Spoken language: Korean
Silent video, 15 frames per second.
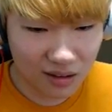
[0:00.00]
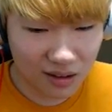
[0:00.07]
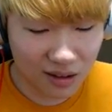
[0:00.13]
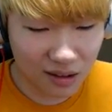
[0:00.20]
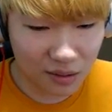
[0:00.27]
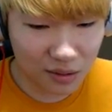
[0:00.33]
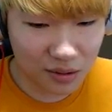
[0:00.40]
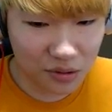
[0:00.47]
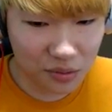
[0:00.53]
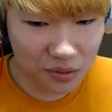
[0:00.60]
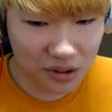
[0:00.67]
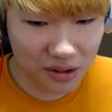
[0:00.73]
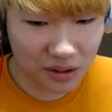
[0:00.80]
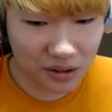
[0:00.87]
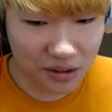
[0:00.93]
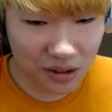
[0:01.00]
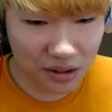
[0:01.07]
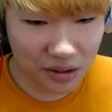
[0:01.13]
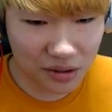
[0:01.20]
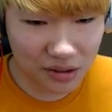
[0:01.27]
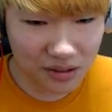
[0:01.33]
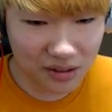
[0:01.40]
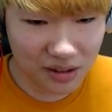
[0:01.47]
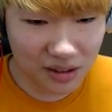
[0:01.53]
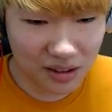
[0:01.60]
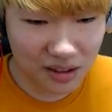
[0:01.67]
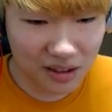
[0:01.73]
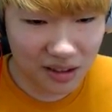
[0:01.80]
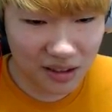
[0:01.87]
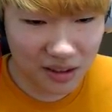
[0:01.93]
아 그래 쉬움이니까 괜찮겠지?
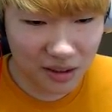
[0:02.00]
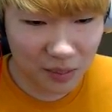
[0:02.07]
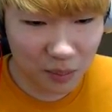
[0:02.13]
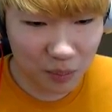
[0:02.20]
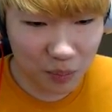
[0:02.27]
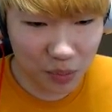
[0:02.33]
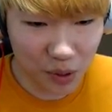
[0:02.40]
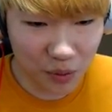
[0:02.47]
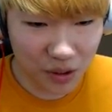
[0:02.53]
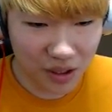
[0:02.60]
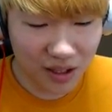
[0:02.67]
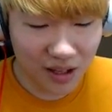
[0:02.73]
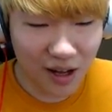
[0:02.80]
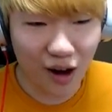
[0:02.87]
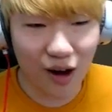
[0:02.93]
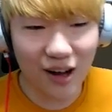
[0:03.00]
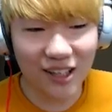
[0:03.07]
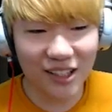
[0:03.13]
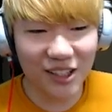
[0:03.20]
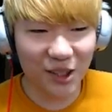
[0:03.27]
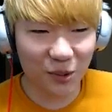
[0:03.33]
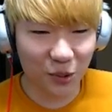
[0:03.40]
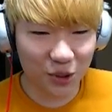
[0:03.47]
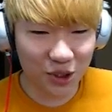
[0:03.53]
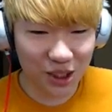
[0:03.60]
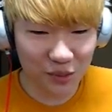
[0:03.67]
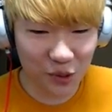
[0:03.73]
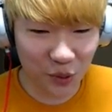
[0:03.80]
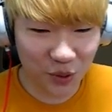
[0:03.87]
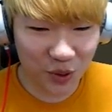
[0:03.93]
퓨 아니
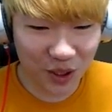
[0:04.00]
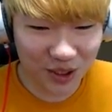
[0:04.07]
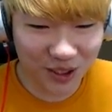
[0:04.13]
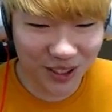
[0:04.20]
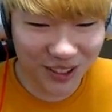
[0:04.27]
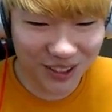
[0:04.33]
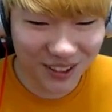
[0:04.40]
놓치면 어떻게 그,